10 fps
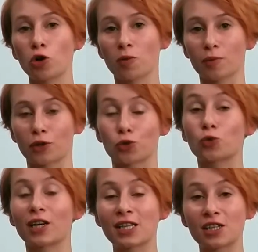Второй момент.
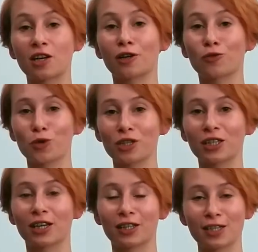На украинских
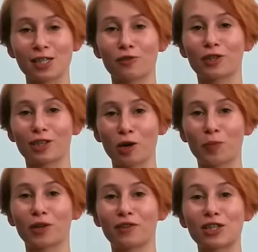конвойных наконец-то в
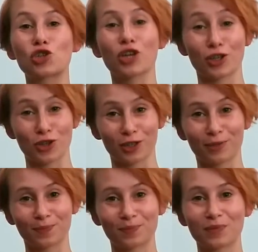рядах появились
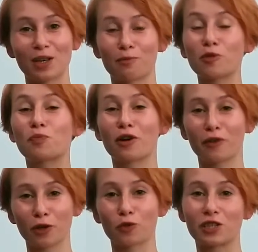женщины. Мы
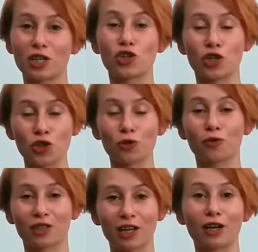впервые увидели
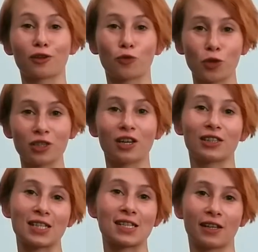женщину в рядах
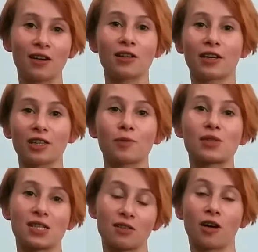конвойных, она стояла
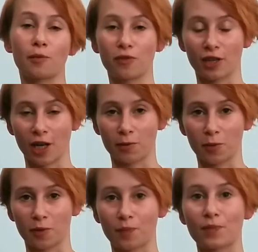рядом с
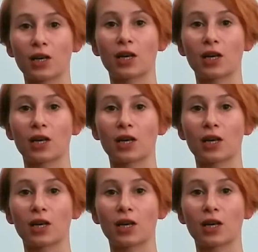обвиняемыми.